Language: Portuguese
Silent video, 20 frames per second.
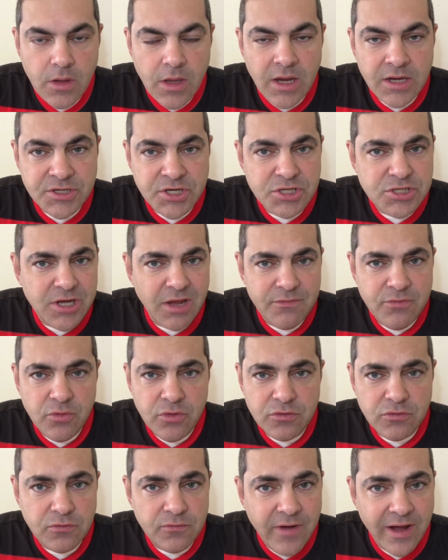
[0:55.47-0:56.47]
A gente já
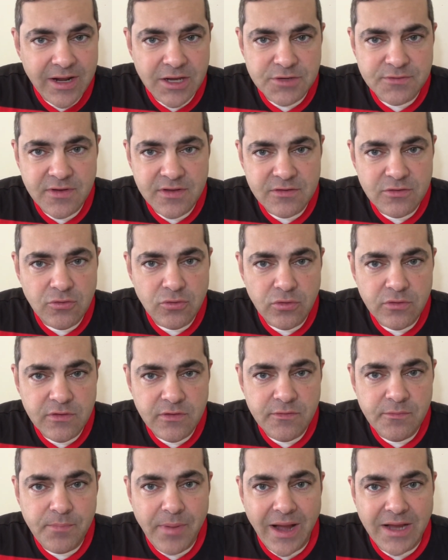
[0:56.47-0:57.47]
viu isso várias vezes,
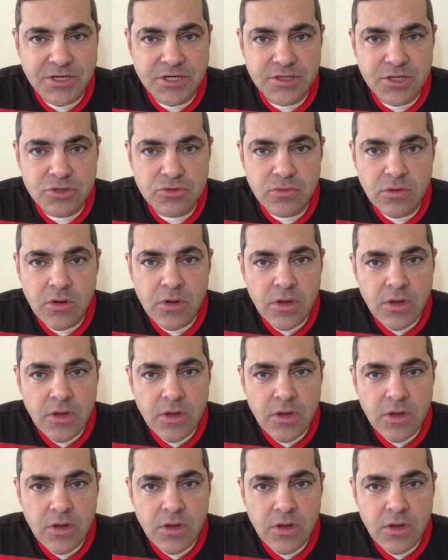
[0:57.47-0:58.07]
inclusive em partidas